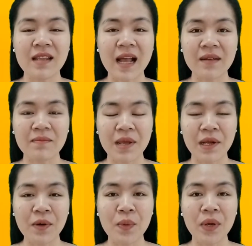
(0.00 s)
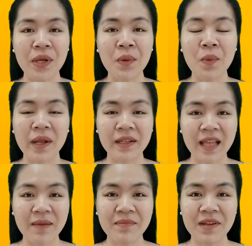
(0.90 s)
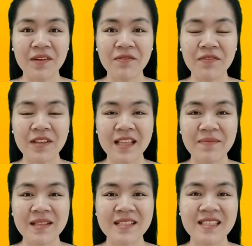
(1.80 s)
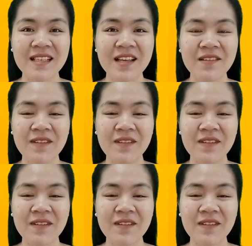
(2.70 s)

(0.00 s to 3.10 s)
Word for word: đặc biệt lưu ý quan tâm đến vitamin C